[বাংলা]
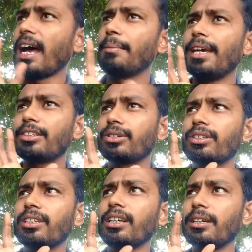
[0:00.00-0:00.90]
আমি
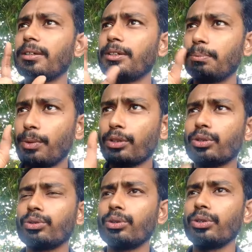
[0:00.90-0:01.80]
একজনকে
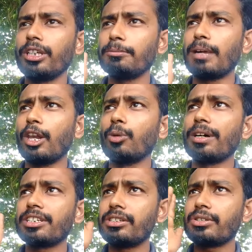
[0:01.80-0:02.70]
পছন্দ করি
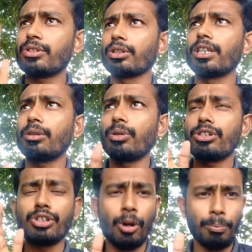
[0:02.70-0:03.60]
ভালোবাসি শ্রদ্ধা করি
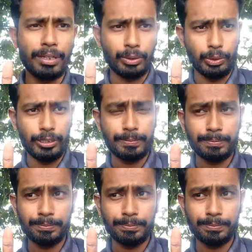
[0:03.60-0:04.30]
সম্মান করি